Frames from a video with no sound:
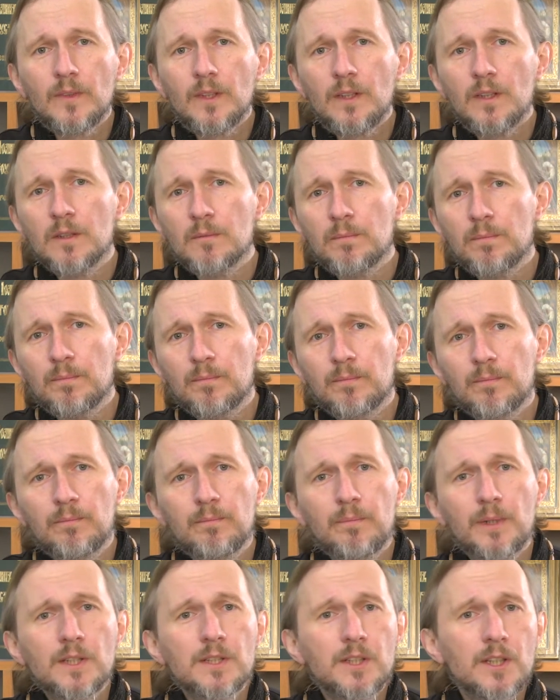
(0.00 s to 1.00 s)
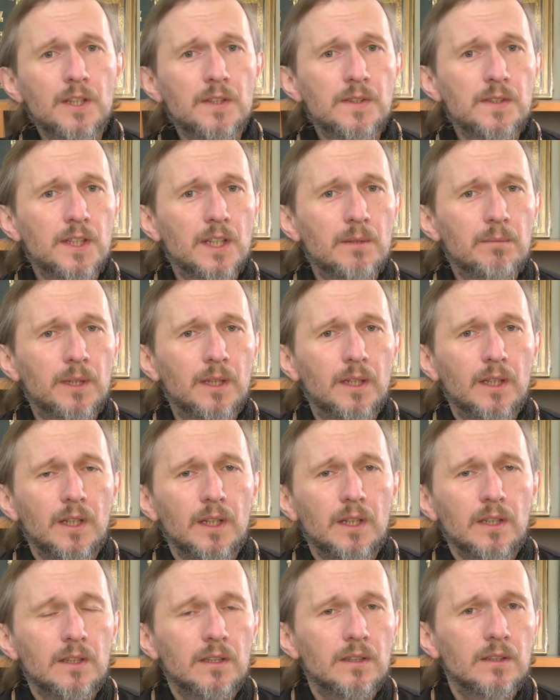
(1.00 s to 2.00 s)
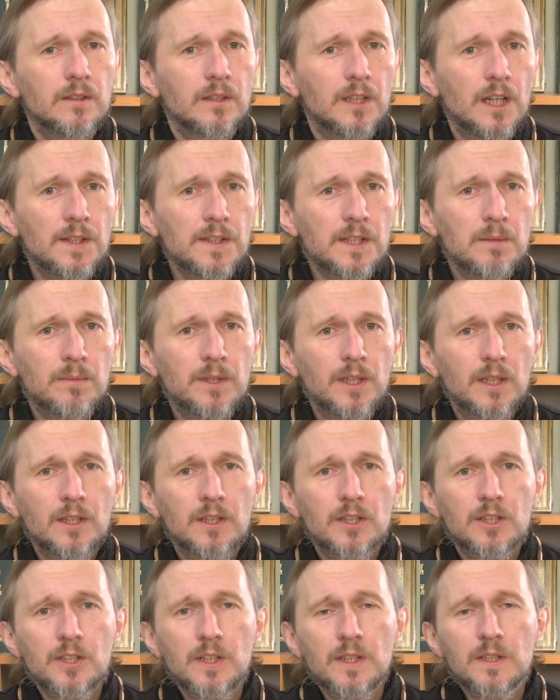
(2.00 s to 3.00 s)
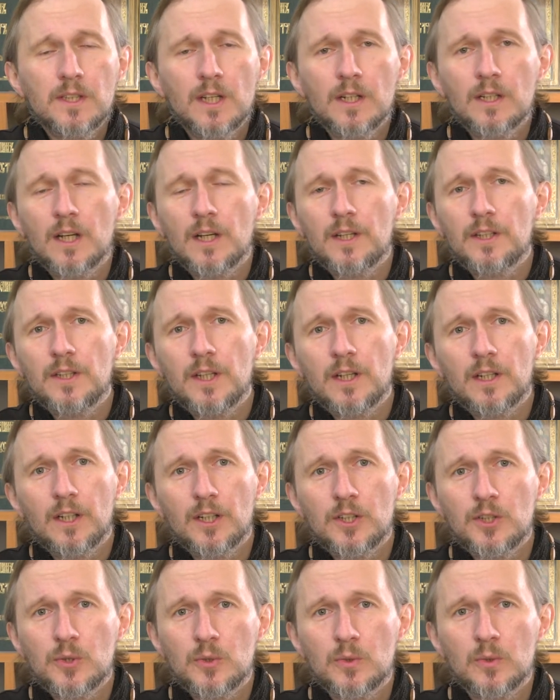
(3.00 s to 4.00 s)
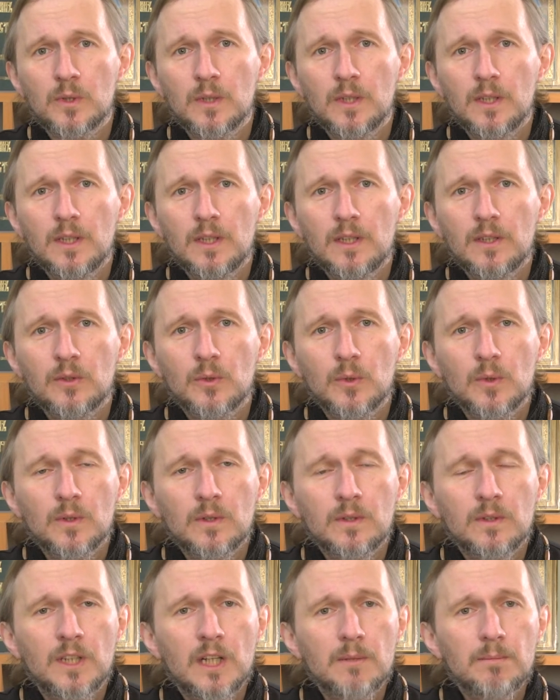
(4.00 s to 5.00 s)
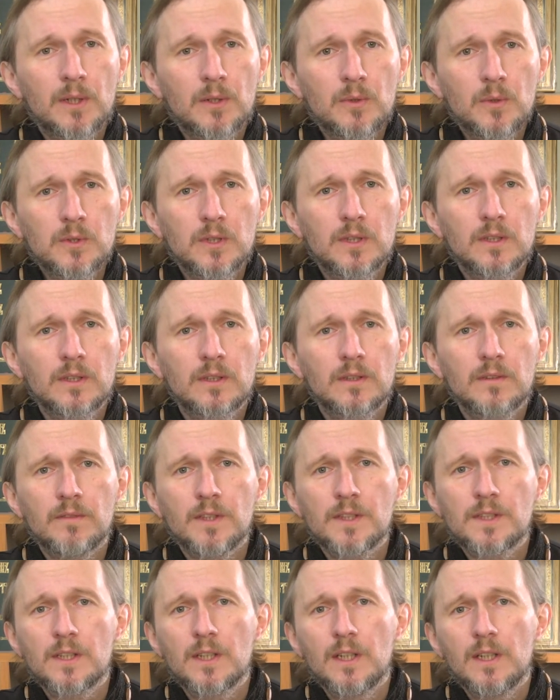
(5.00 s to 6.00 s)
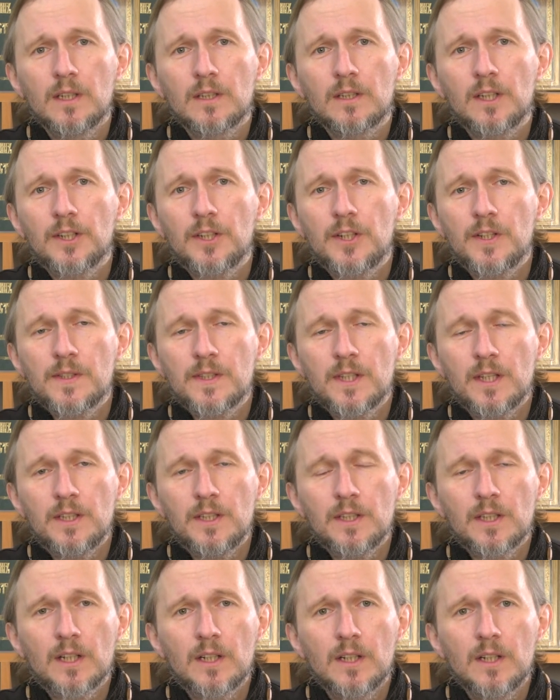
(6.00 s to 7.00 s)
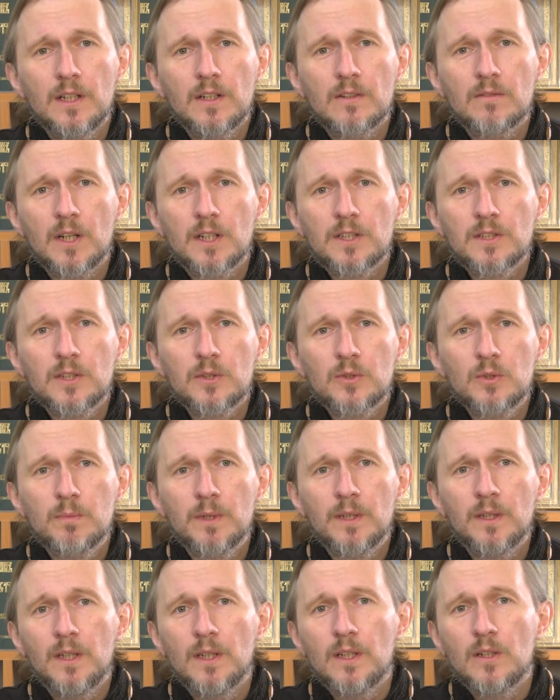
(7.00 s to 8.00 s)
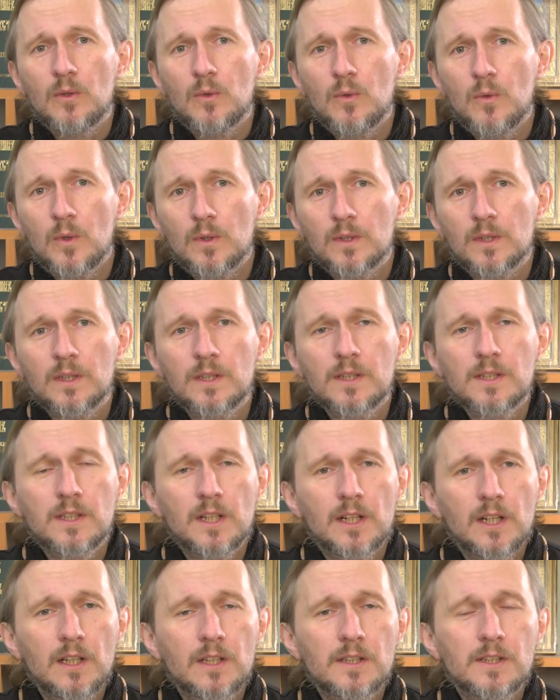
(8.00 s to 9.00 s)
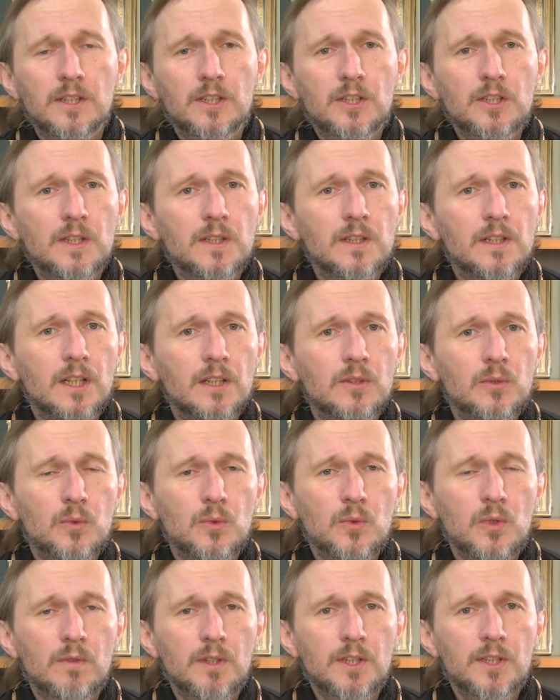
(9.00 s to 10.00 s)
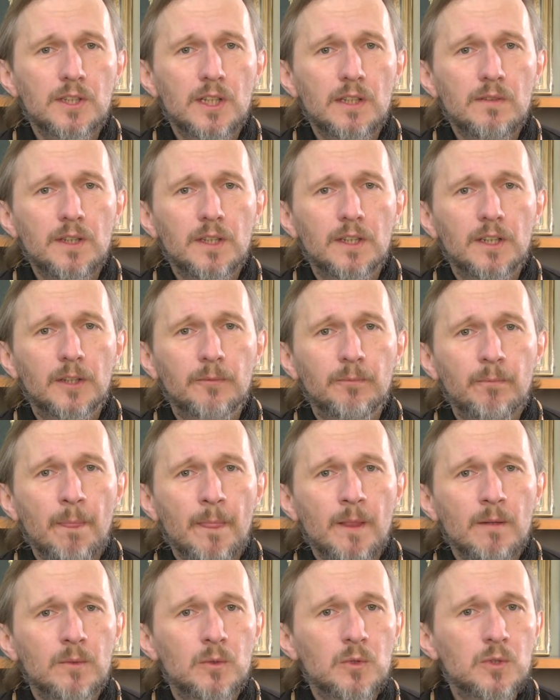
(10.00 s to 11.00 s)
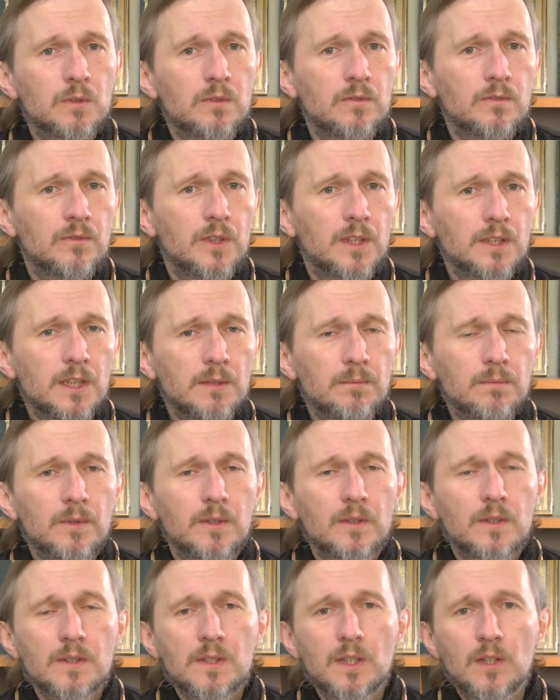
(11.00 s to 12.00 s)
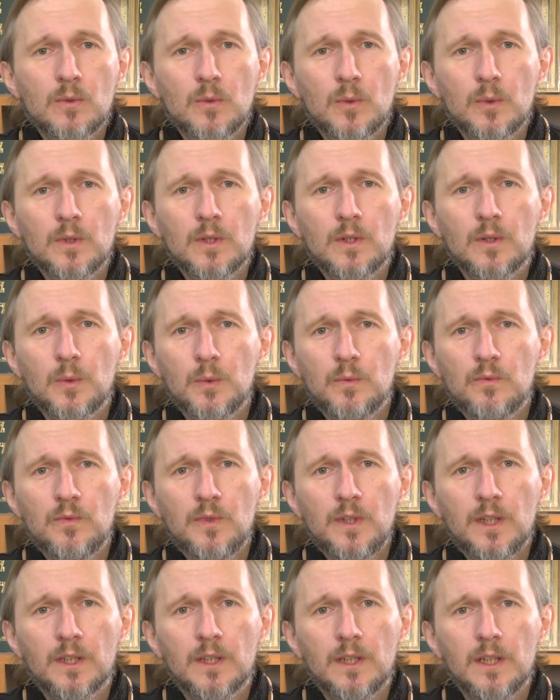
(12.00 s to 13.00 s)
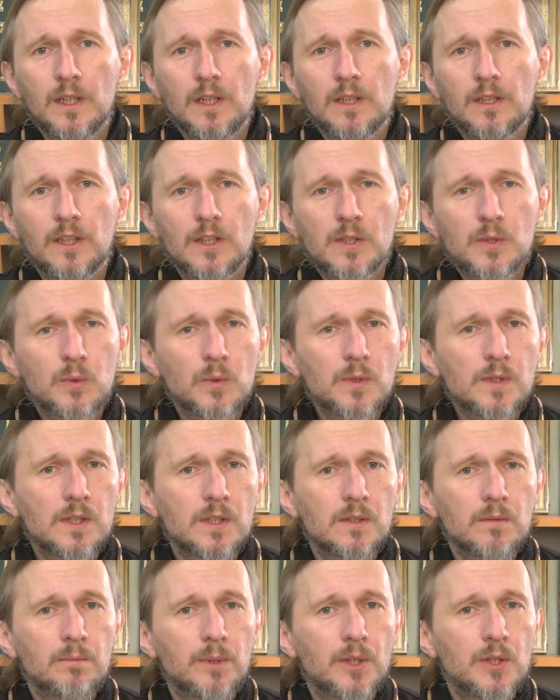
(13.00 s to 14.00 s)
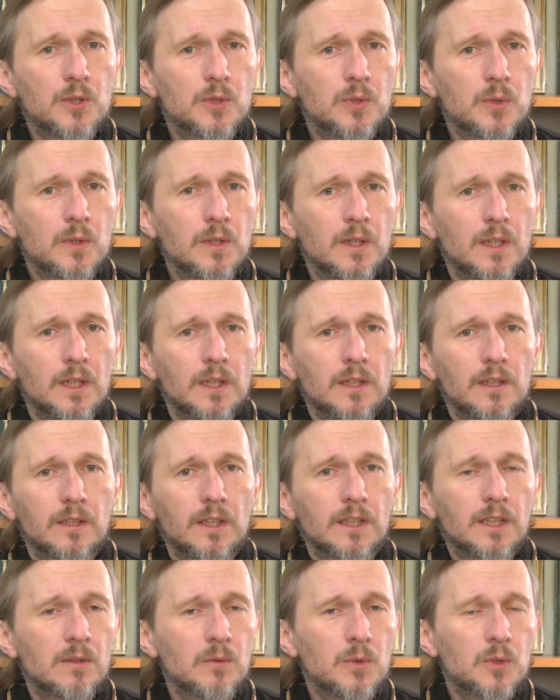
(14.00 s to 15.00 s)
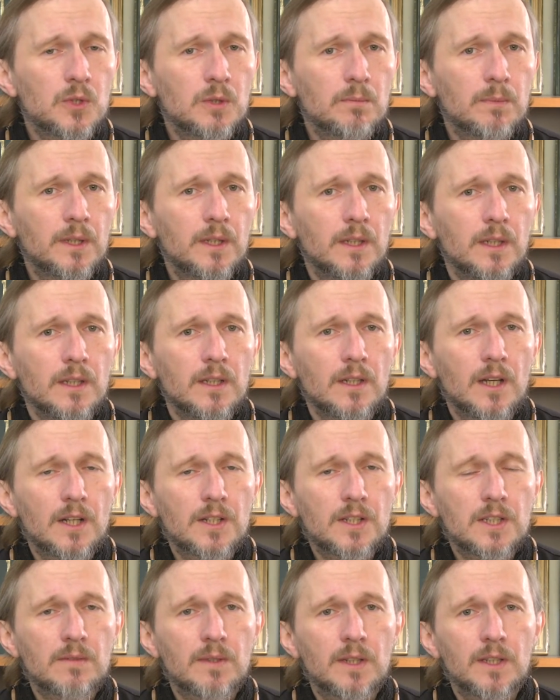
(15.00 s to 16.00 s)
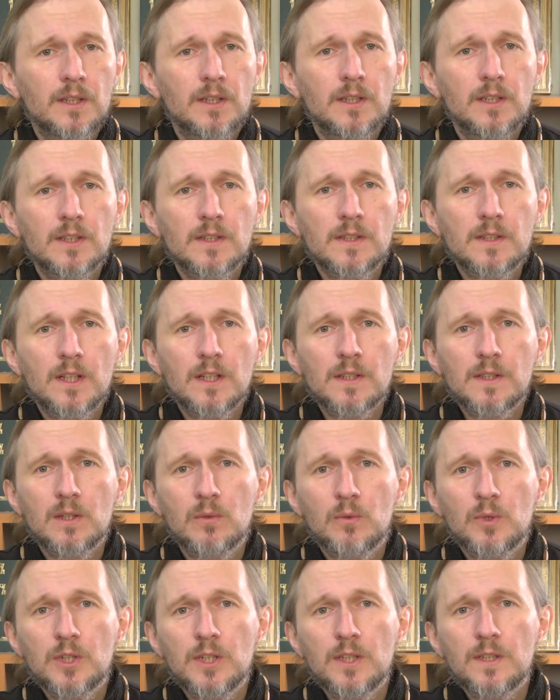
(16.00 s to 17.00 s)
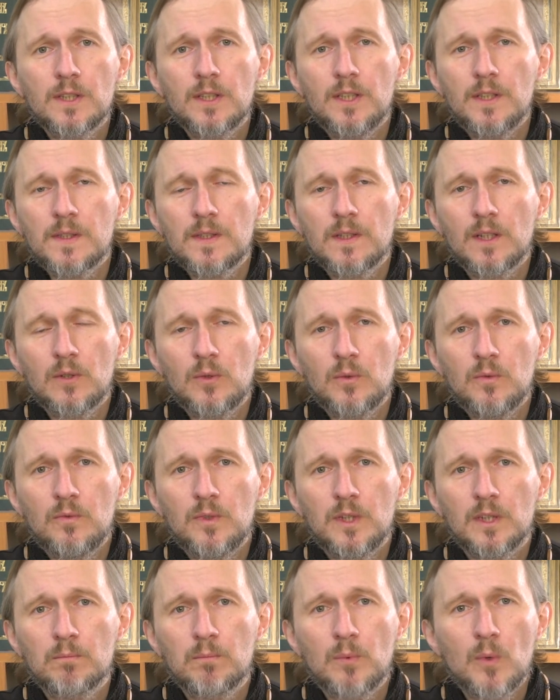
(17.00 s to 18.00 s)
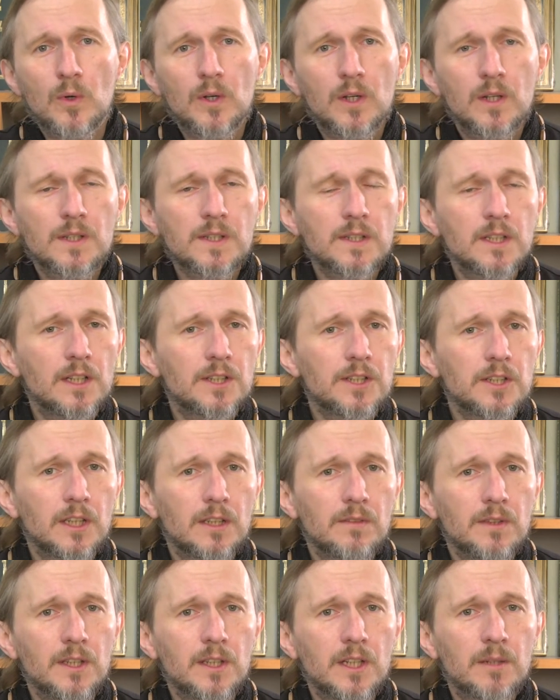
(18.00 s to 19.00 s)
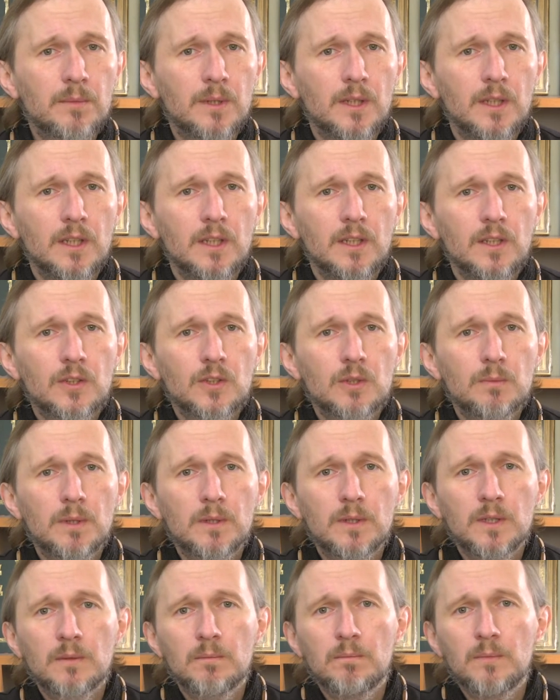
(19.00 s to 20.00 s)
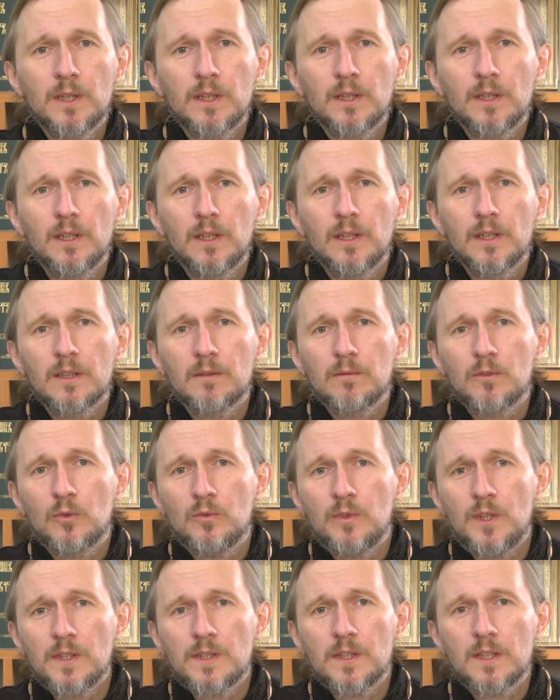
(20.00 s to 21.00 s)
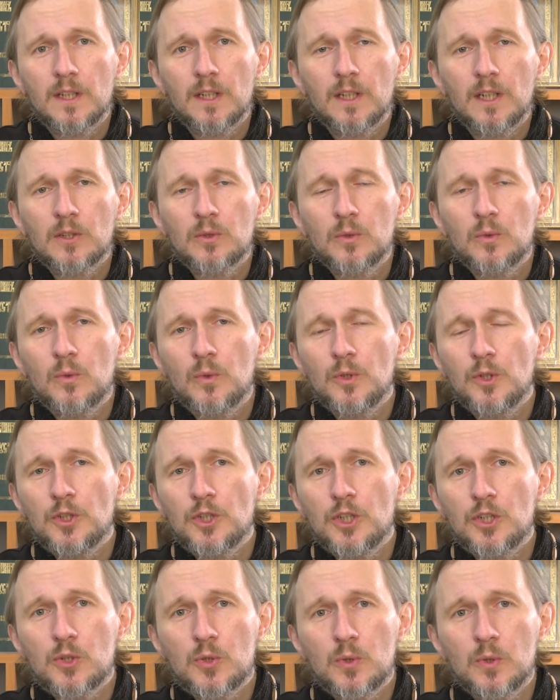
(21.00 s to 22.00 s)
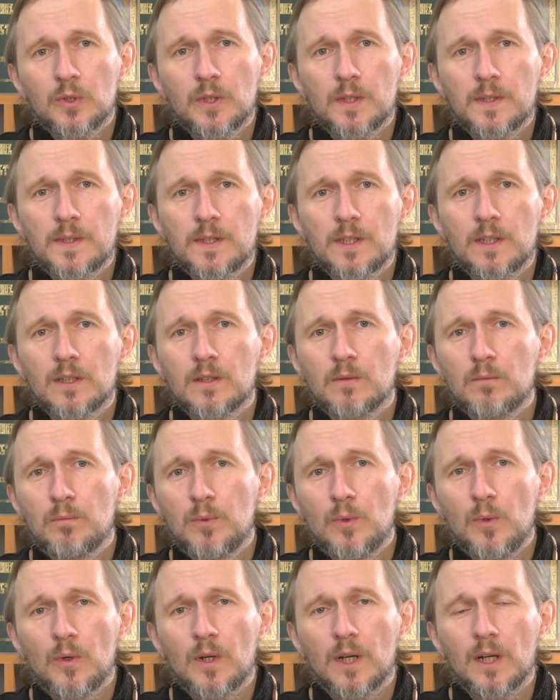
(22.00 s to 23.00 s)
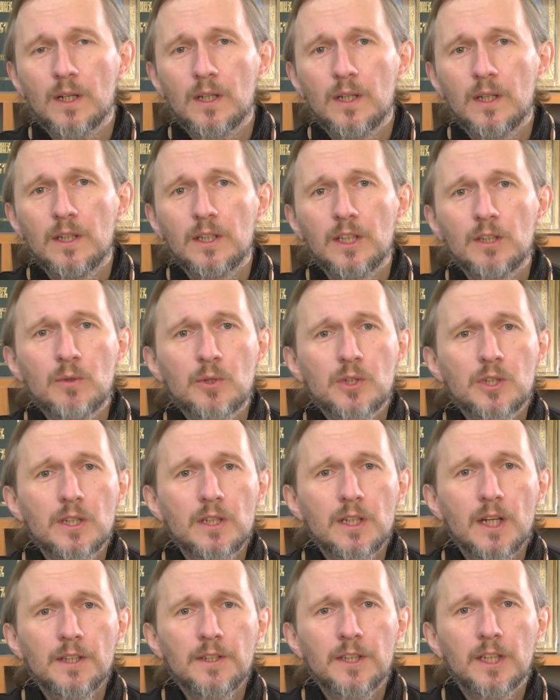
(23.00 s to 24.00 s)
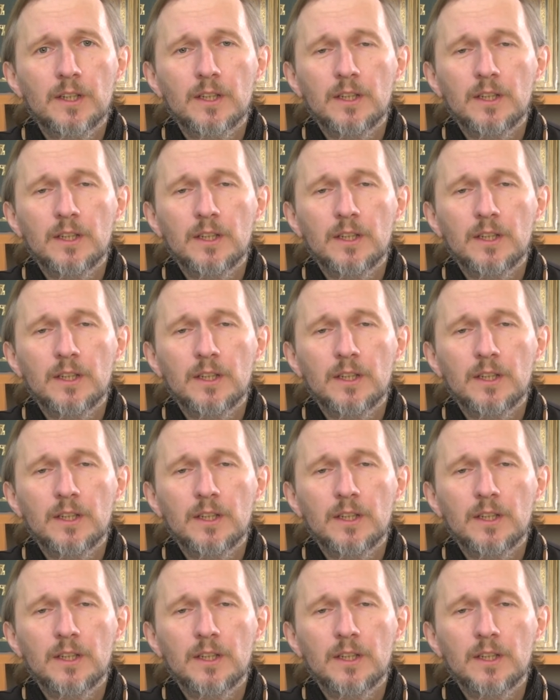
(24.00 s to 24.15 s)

э, претензиями. Дайте мне жить так, как я хочу. Но наоборот, ведь для христианина важно, чтобы он старался жить для другого человека, потому что в этом закон любви. Христос пришел для того, чтобы каждого из нас научить истинной любви. Бог стал человеком, чтобы мы увидели эту уничиженность Бога, Его желание